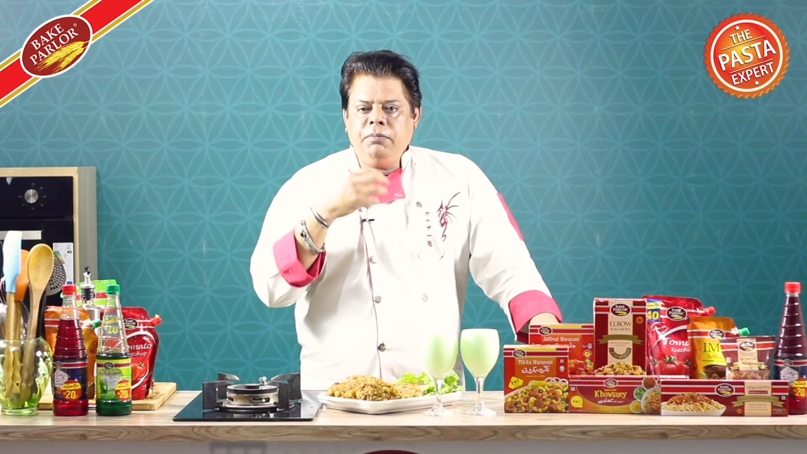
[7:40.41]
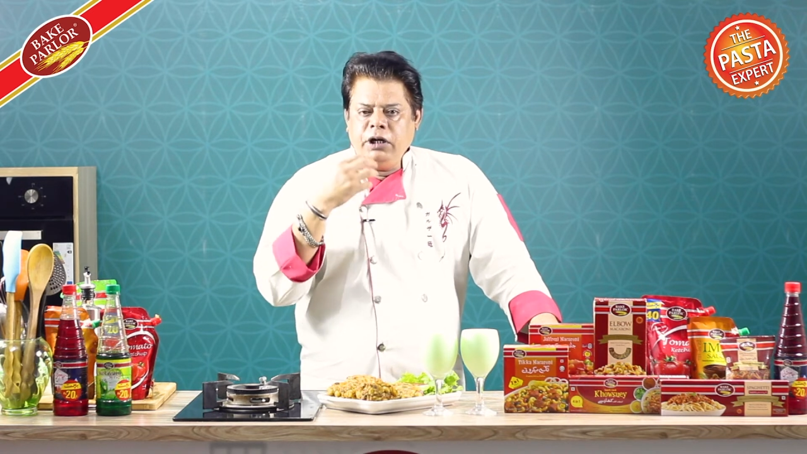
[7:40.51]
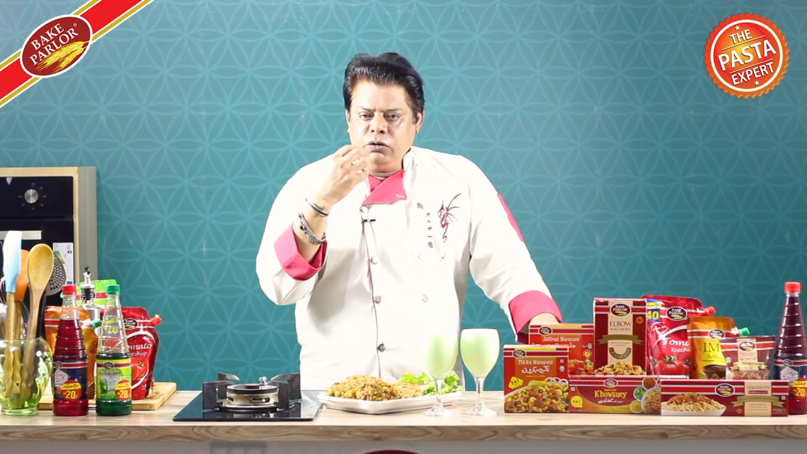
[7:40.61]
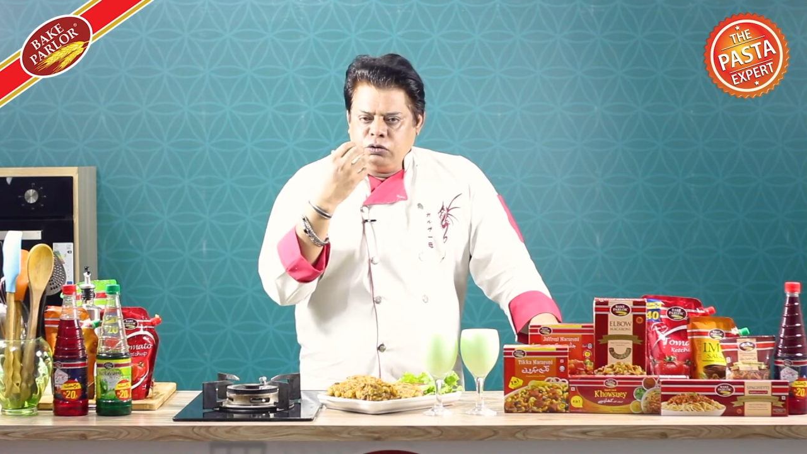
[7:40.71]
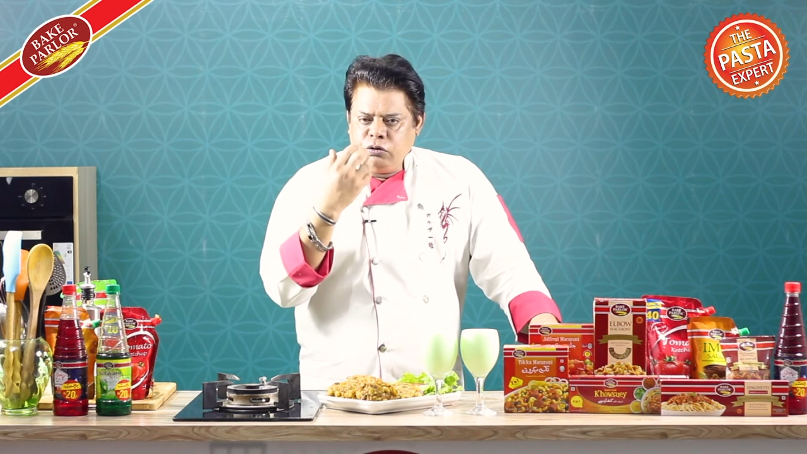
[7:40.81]

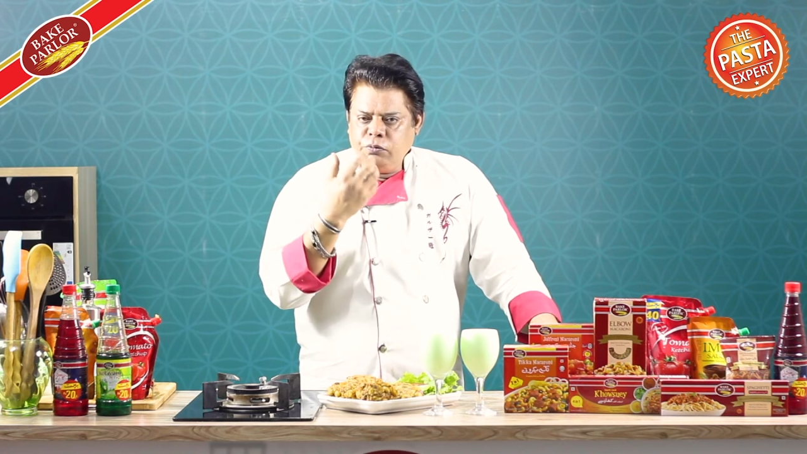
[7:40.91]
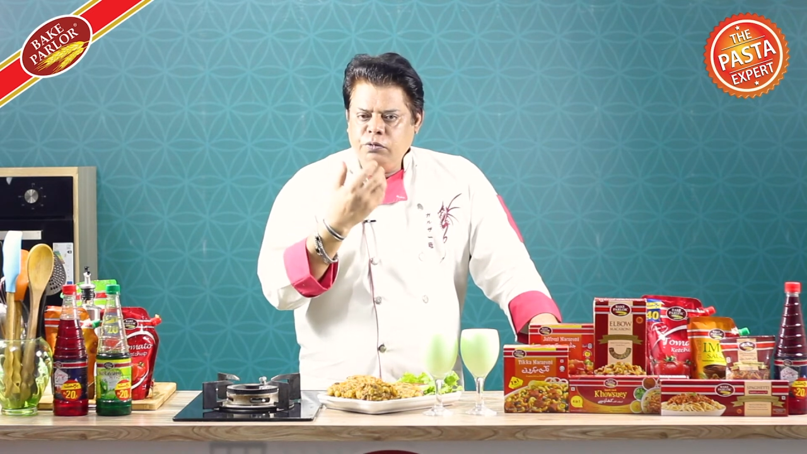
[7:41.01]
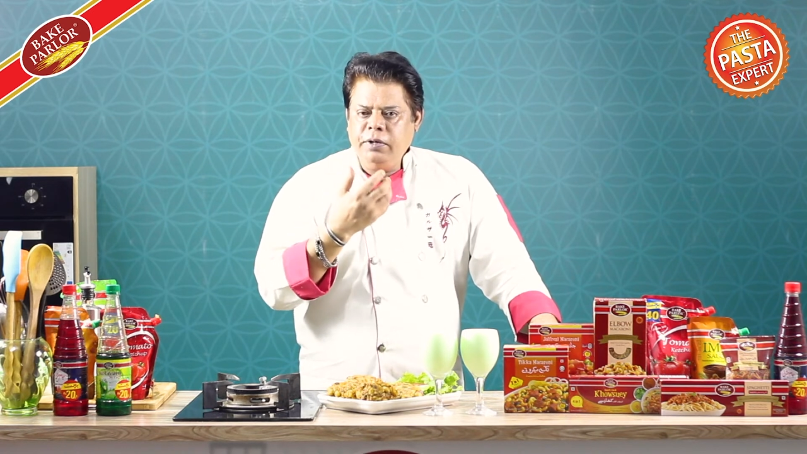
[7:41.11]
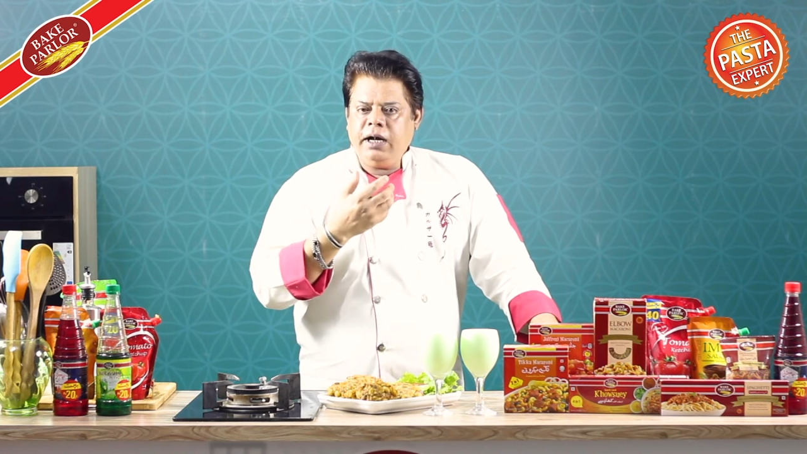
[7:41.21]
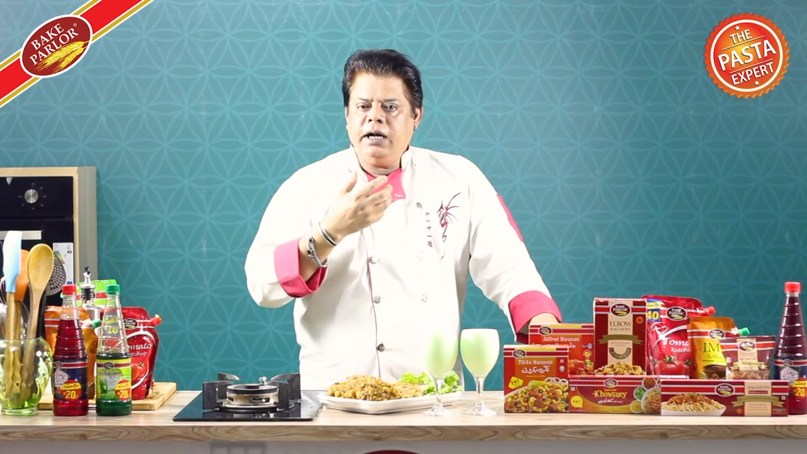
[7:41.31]
बल्कि उसको
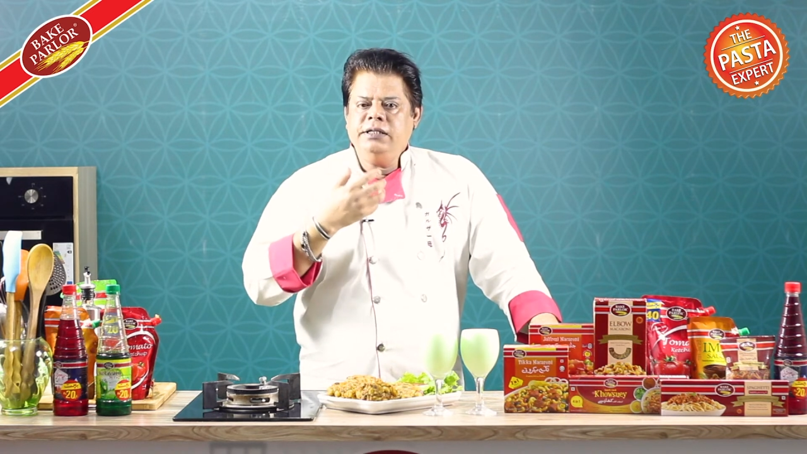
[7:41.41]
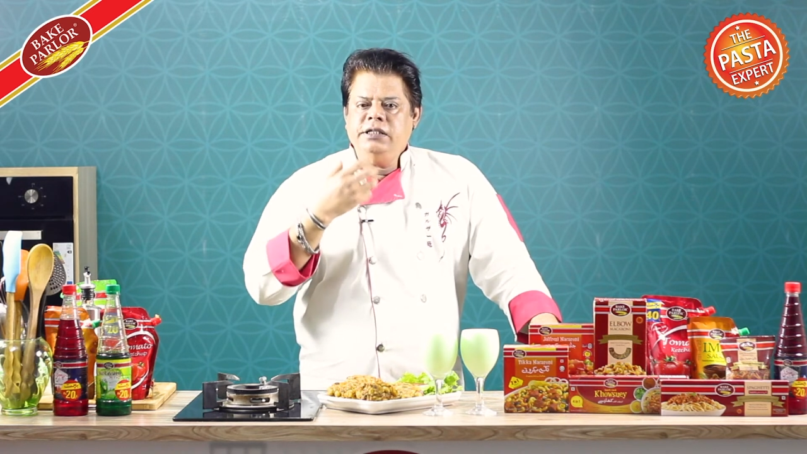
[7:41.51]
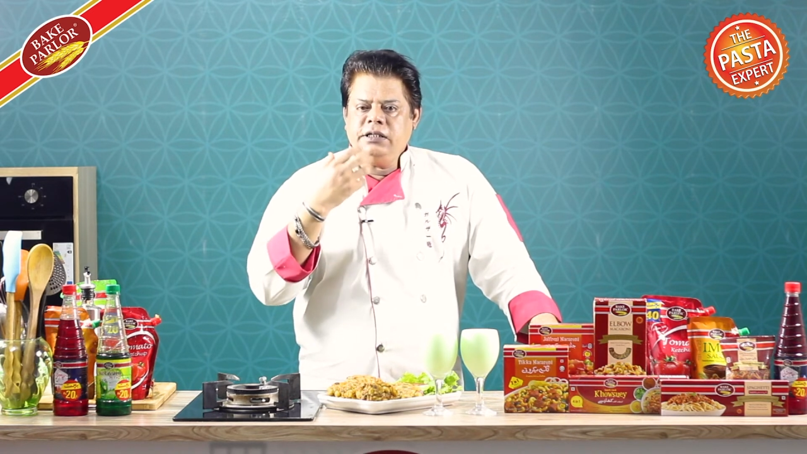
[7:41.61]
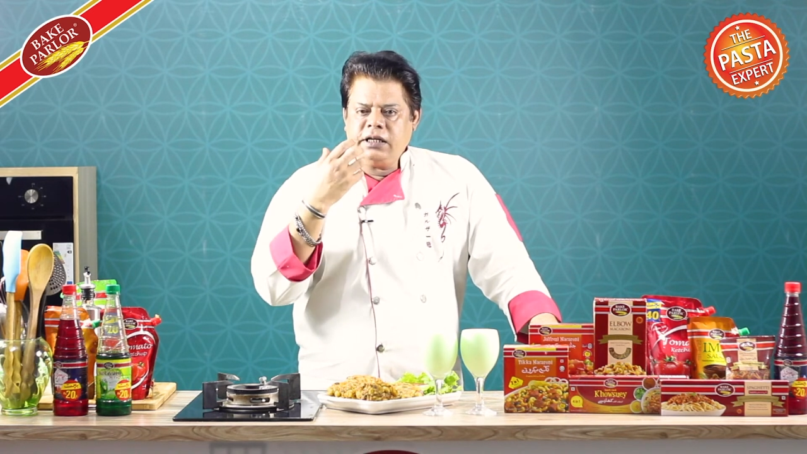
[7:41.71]
मुंह में अच्छी